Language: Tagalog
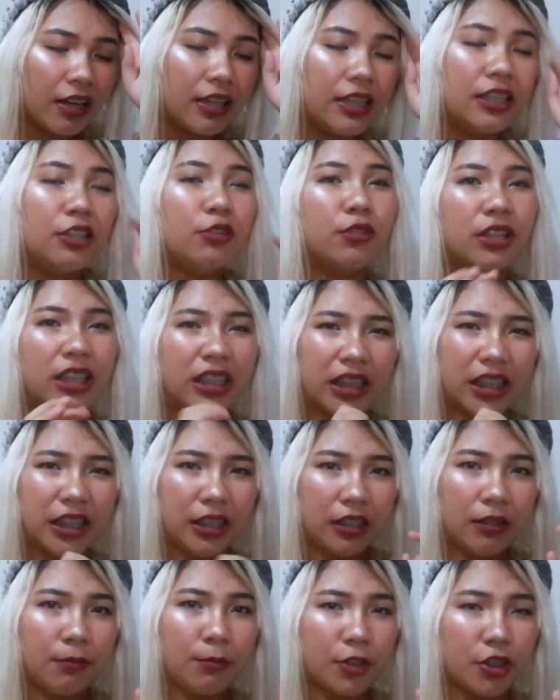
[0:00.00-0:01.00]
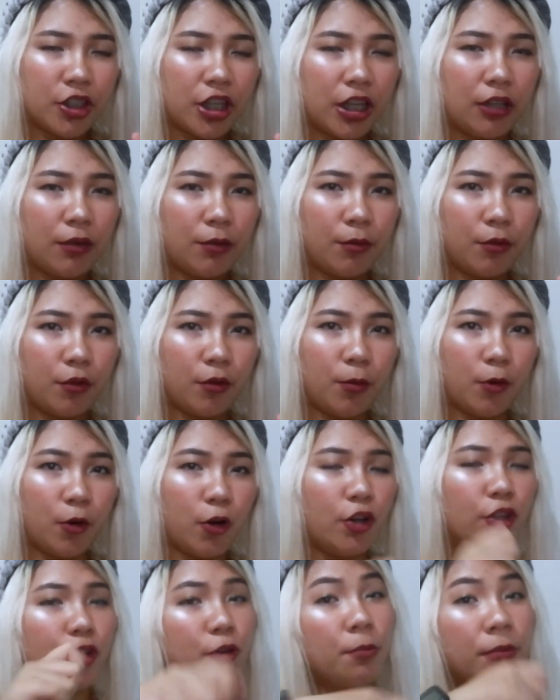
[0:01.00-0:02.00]
yung hindi masyadong
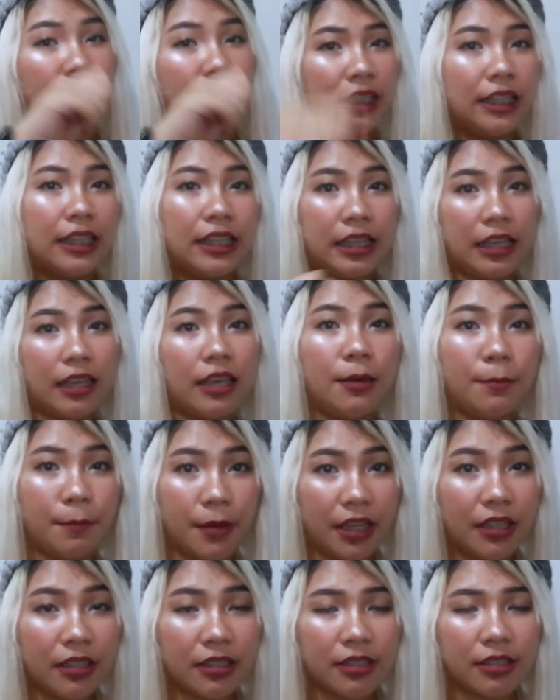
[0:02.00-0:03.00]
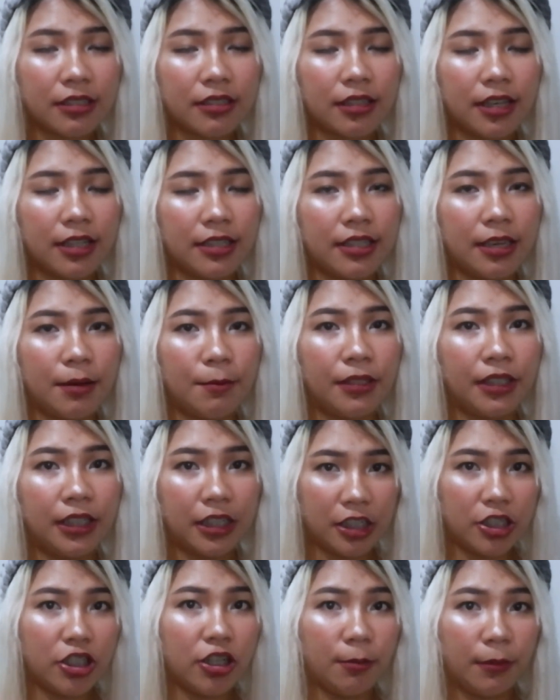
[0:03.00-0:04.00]
buo-buo, yung madaling i-mix kasi
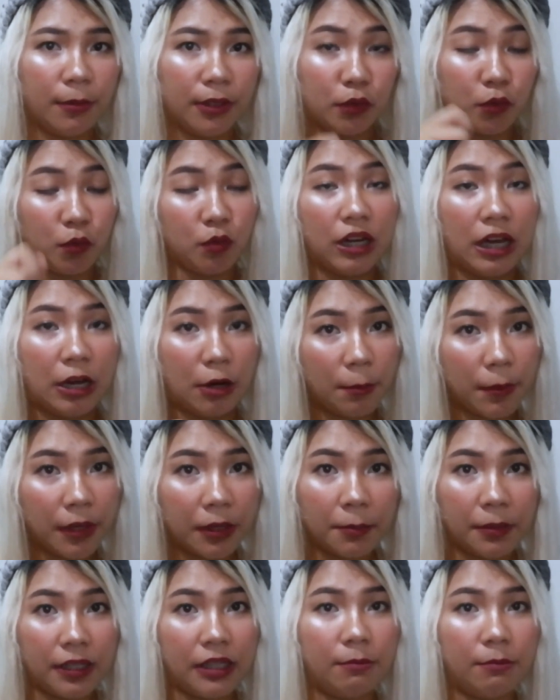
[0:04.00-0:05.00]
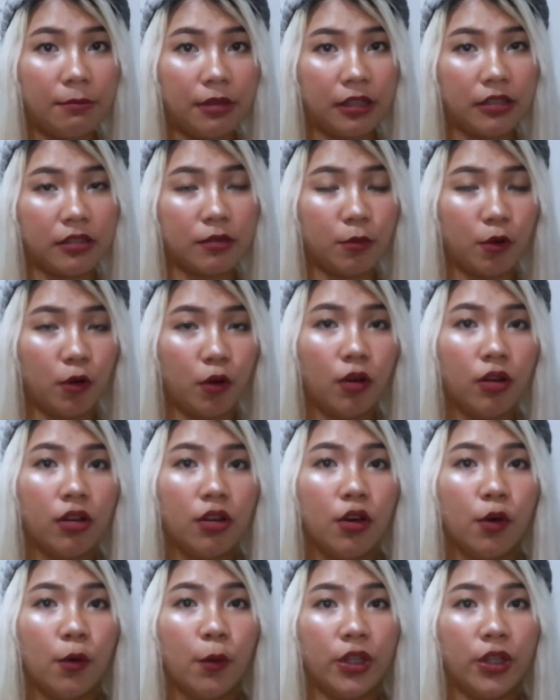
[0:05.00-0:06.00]
madali siyang matunaw pag minimix mo,
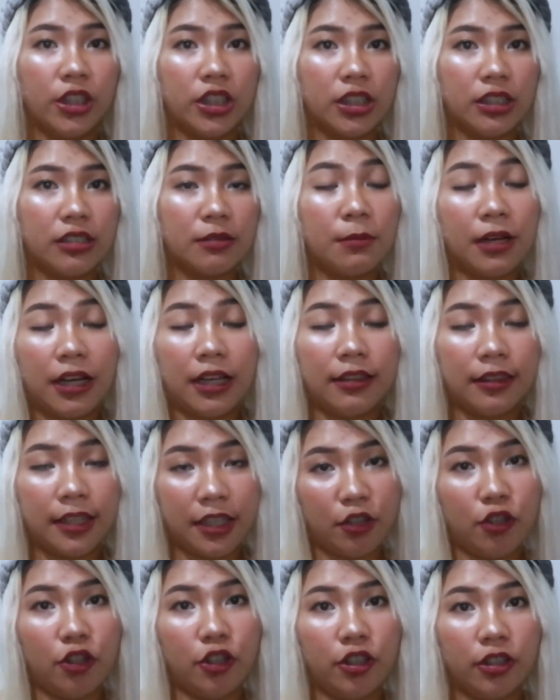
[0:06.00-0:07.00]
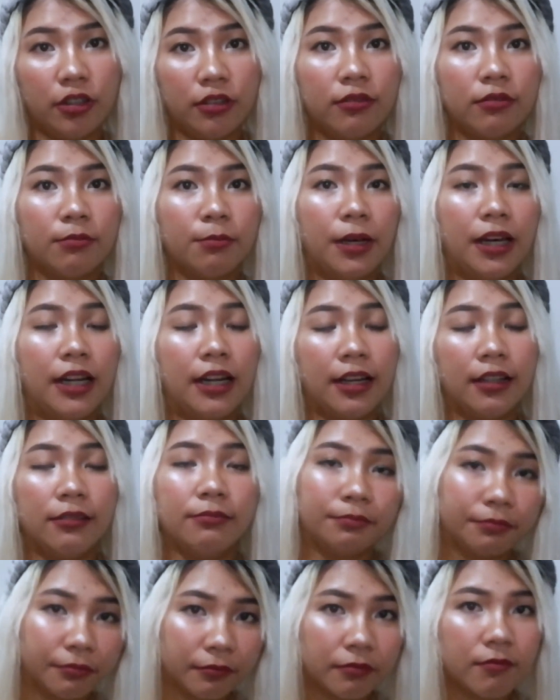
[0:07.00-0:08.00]
which is maganda yon para
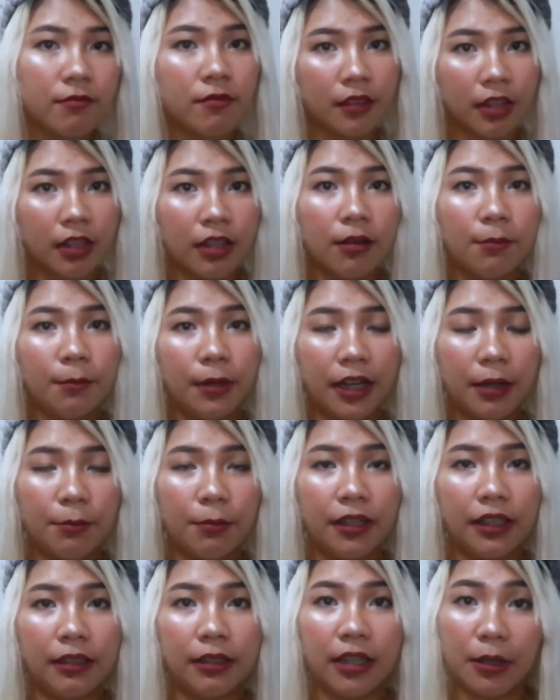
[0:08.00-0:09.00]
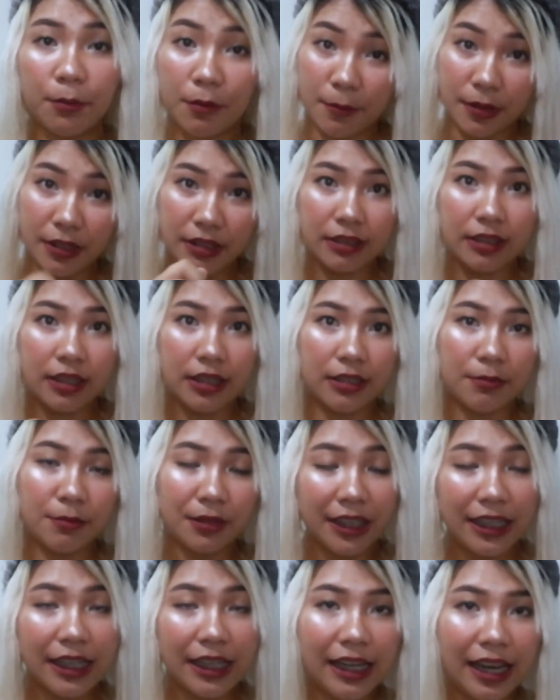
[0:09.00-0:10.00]
para pag nagmi-mix kayo,
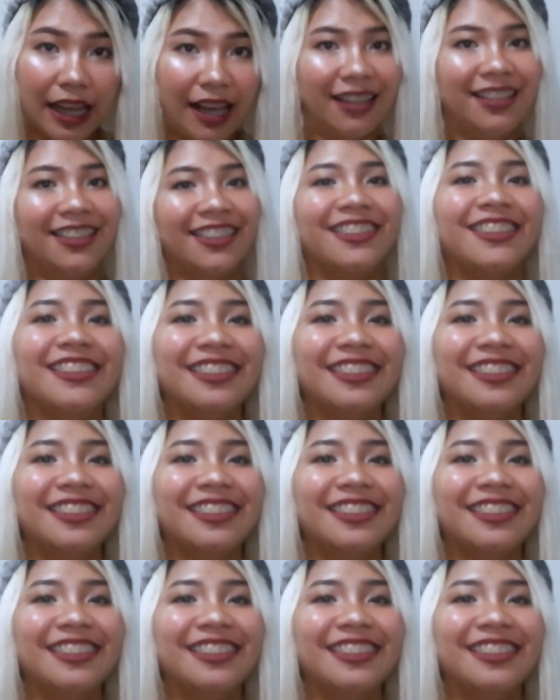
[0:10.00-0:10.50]
madali lang.